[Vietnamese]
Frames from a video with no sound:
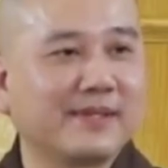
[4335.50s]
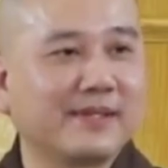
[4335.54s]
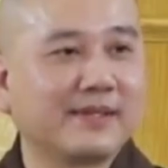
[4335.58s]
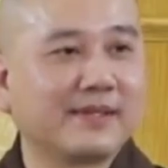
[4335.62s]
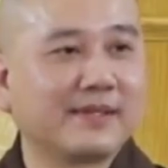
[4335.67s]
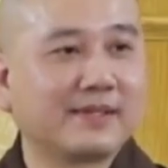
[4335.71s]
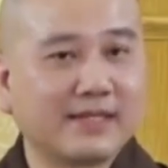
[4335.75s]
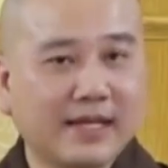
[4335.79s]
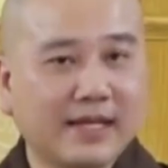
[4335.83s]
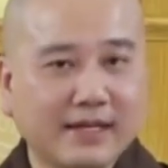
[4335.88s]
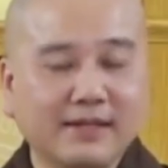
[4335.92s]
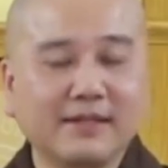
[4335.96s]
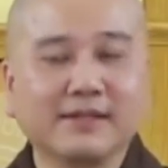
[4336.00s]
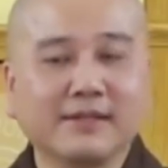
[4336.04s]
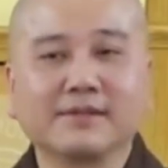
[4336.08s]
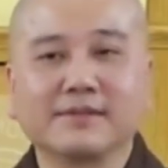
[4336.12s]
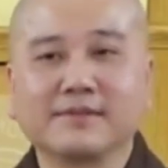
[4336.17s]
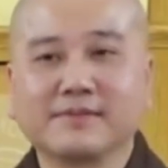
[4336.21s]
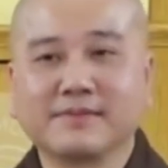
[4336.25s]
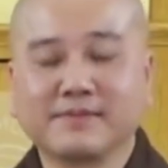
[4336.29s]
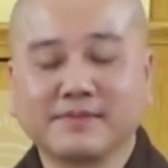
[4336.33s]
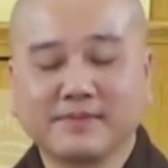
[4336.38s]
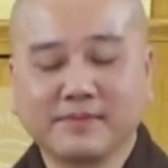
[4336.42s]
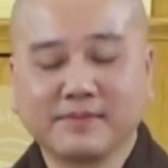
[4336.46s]
Sắc lực.
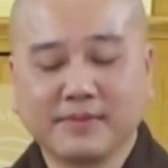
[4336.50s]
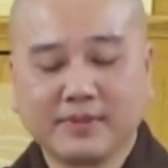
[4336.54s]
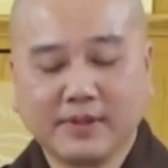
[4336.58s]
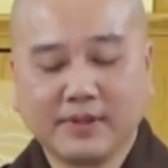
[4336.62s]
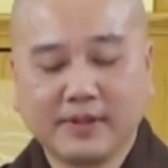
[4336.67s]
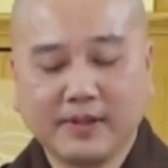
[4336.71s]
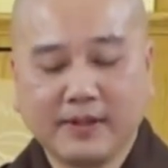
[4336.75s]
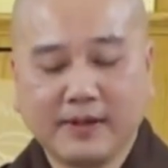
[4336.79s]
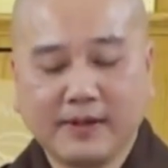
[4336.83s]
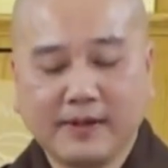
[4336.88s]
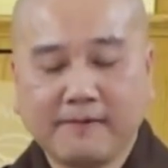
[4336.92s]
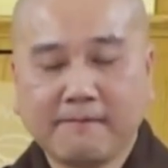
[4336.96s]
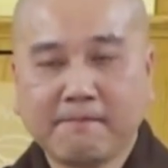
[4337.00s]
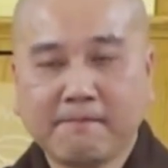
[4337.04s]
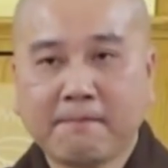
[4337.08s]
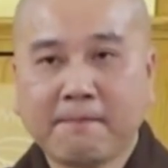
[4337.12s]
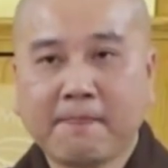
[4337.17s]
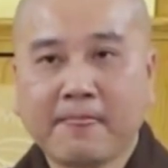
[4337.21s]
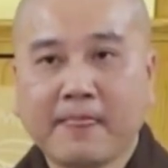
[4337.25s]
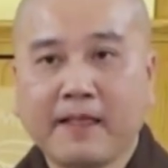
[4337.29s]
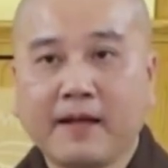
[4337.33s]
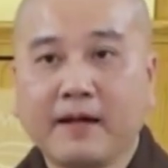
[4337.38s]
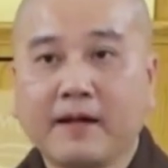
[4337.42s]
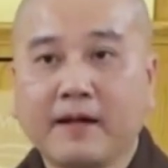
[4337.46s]

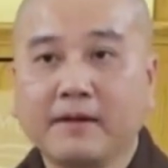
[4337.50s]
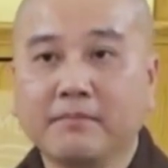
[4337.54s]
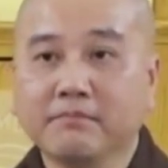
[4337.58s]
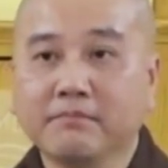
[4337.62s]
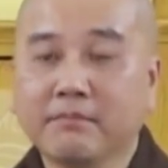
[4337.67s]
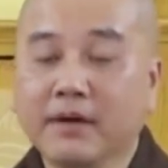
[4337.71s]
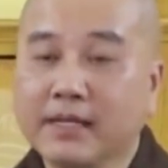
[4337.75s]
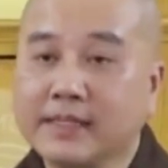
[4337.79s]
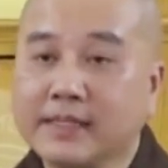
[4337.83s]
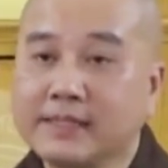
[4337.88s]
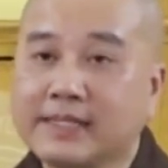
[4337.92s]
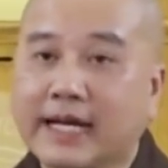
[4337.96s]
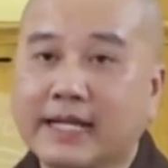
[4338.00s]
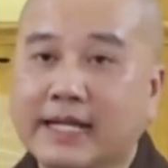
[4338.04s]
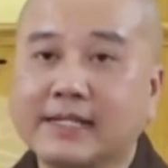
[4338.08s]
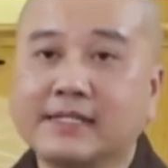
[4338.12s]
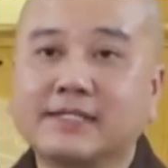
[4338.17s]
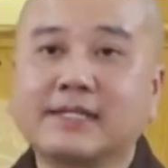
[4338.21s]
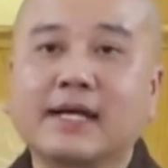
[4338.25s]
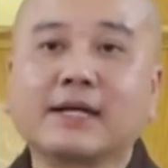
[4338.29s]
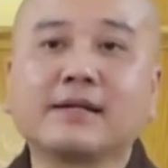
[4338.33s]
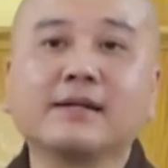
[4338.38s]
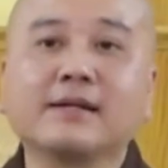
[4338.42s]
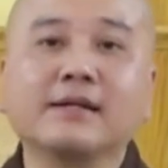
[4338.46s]
Bên cạnh
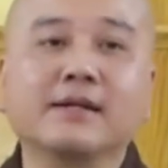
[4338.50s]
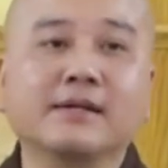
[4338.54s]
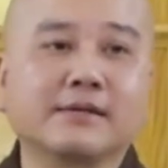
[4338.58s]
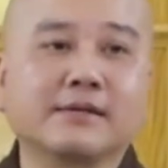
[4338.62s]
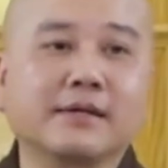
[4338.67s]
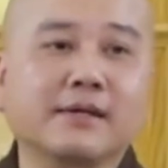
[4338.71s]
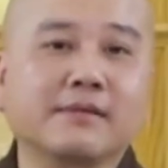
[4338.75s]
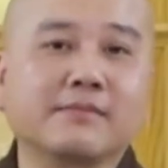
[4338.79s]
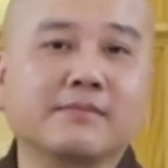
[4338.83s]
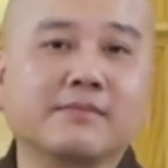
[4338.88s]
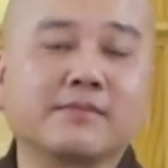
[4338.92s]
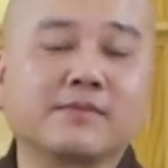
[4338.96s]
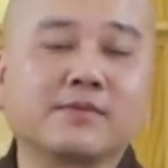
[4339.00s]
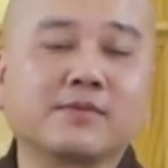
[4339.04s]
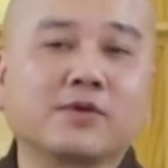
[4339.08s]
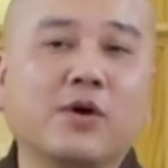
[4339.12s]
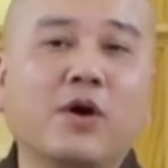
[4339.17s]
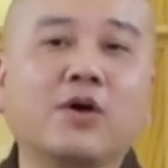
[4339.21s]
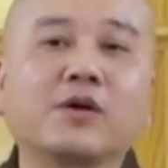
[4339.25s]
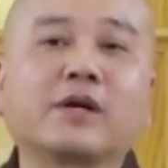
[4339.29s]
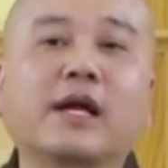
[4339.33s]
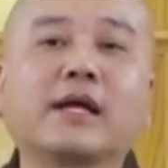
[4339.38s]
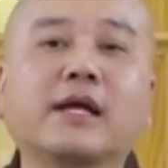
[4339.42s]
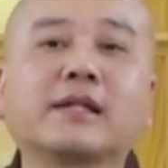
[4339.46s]
sắc lực
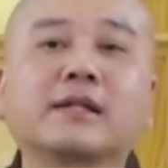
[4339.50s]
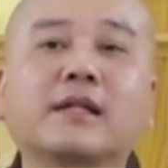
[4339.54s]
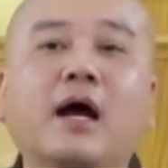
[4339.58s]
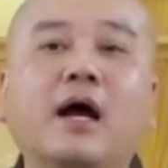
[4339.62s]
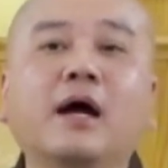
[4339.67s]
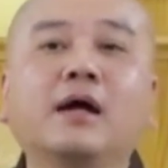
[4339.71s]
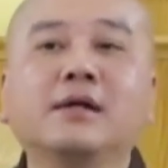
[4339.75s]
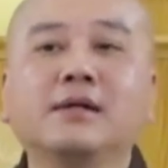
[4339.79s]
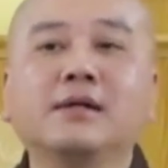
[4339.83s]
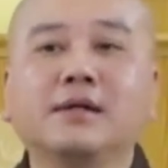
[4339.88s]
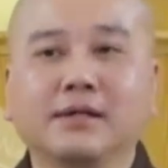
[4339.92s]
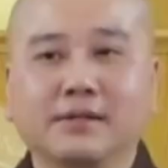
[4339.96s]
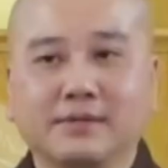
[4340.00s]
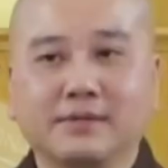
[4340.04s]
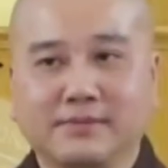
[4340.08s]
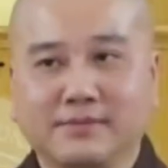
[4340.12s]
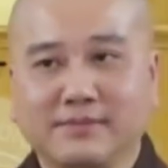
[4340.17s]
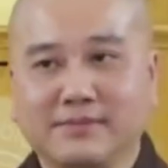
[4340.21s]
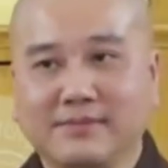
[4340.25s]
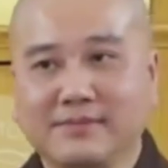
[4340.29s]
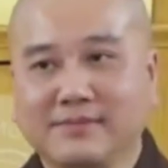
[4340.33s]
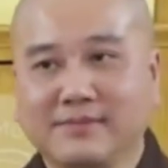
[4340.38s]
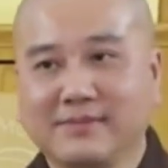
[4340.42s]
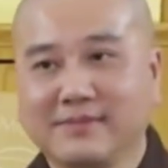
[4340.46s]
có cái thân lực.